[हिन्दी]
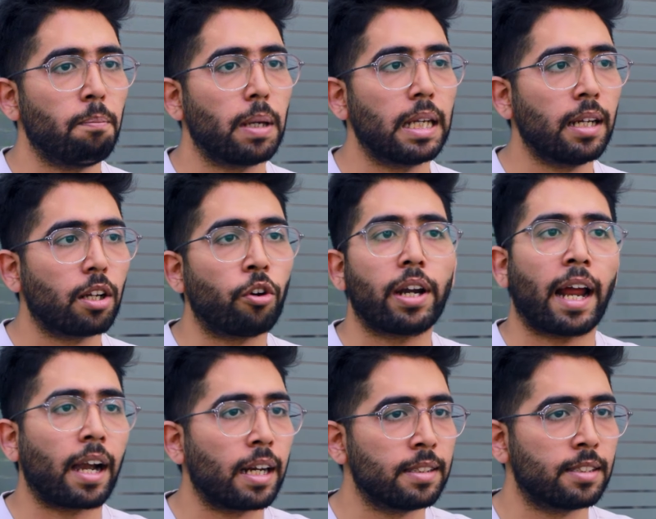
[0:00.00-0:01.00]
मेरी
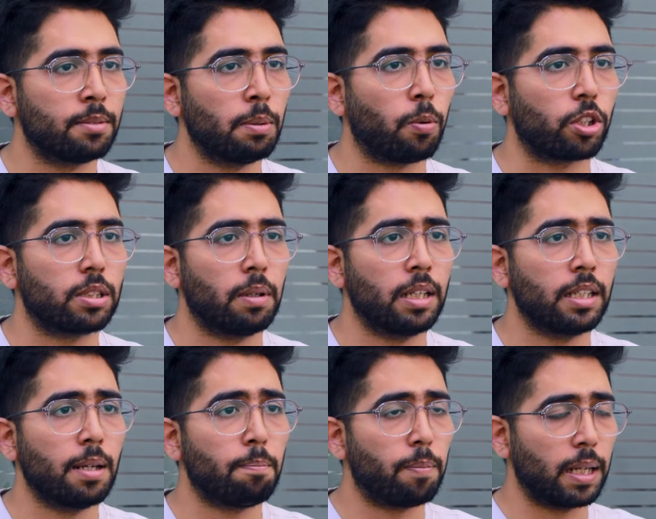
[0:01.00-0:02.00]
कॉन्टैक्ट लेंसेज भी पॉसिबल
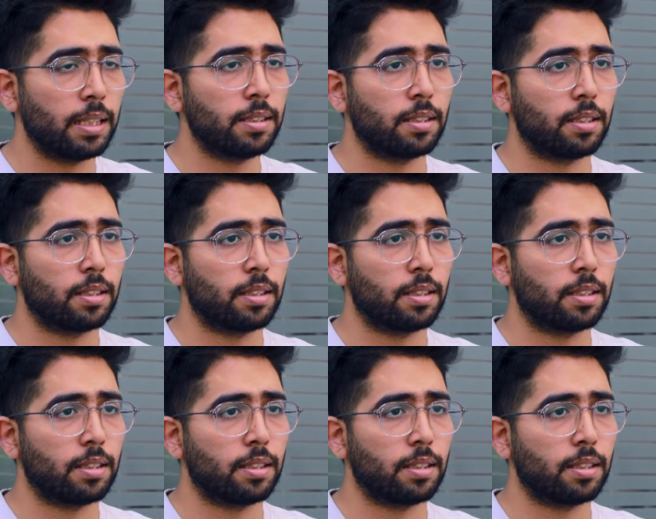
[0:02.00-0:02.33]
नहीं है प्लस